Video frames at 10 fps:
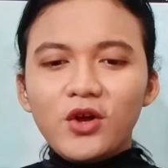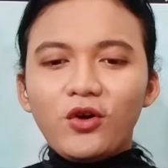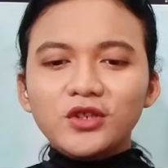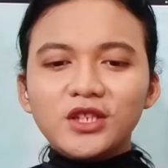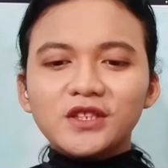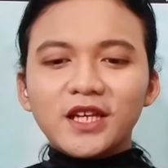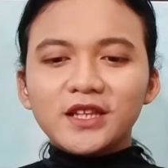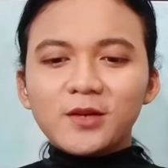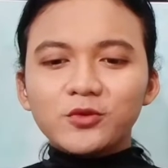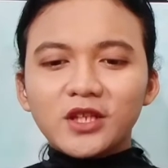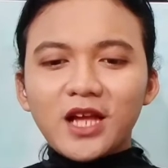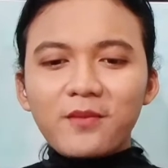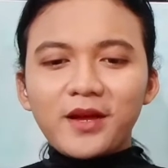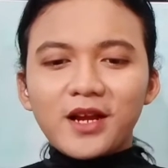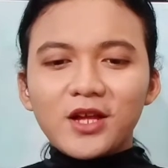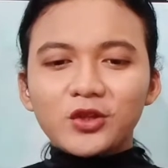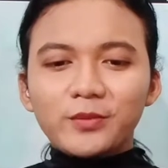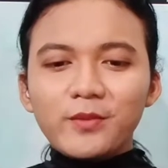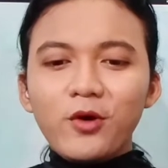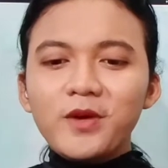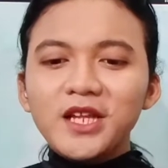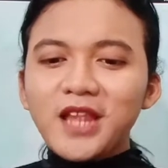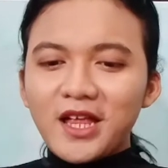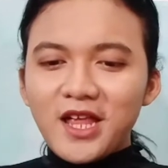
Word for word: oh jadi center pusat kamera atau pembawa berita